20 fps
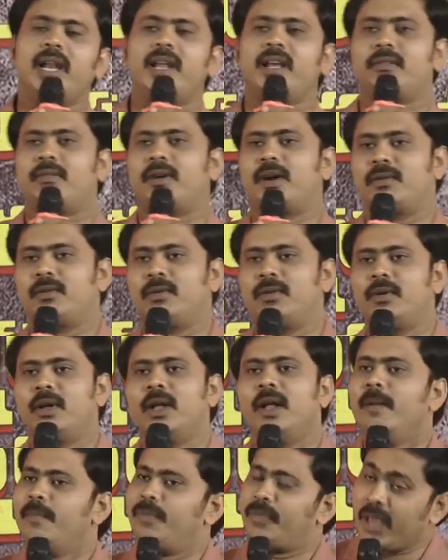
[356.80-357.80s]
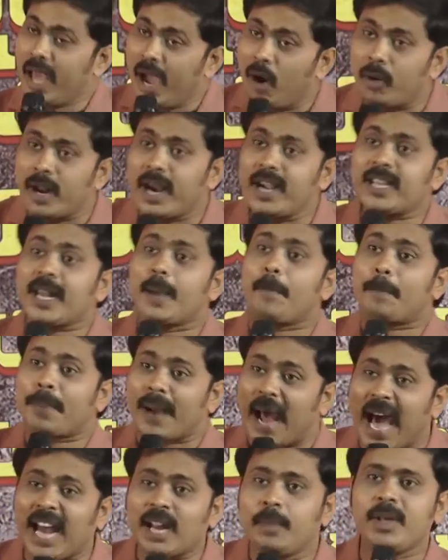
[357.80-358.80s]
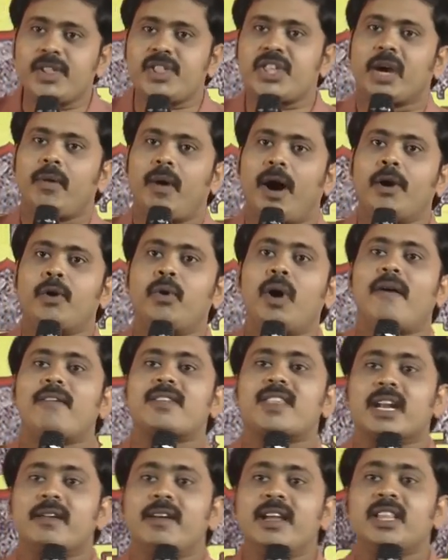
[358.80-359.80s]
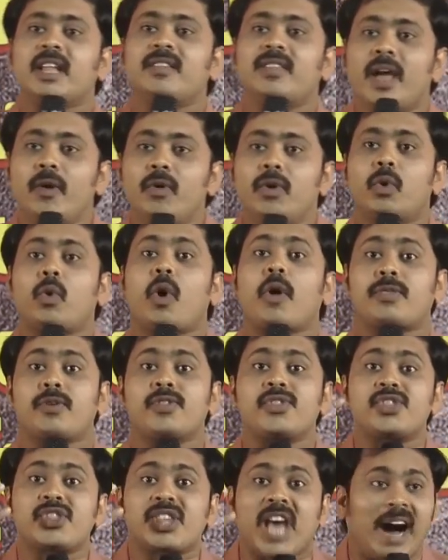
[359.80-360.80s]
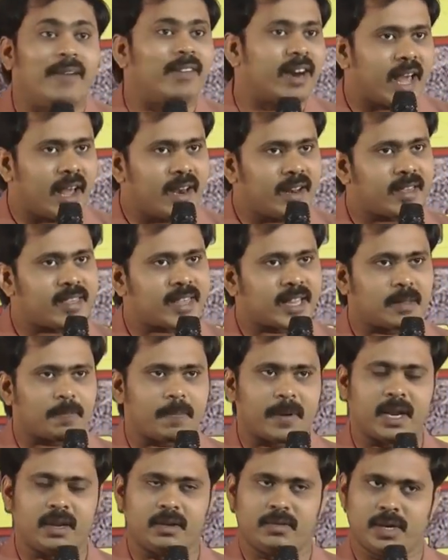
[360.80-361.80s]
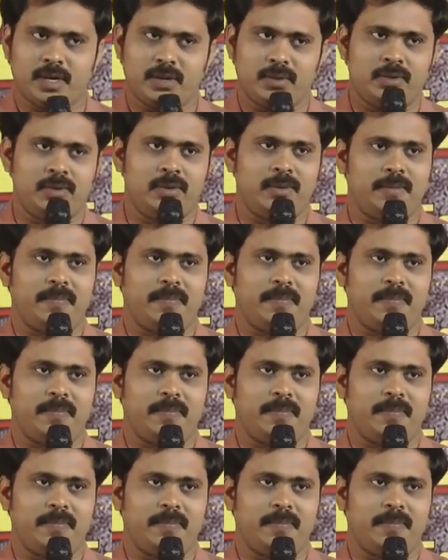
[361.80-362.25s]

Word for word: కలిగినవాడు దేవుడంటే ప్రాణమిచ్చేవాడు అవసరమైతే దేవుని కోసం చావడానికి సిద్ధపడినవాడు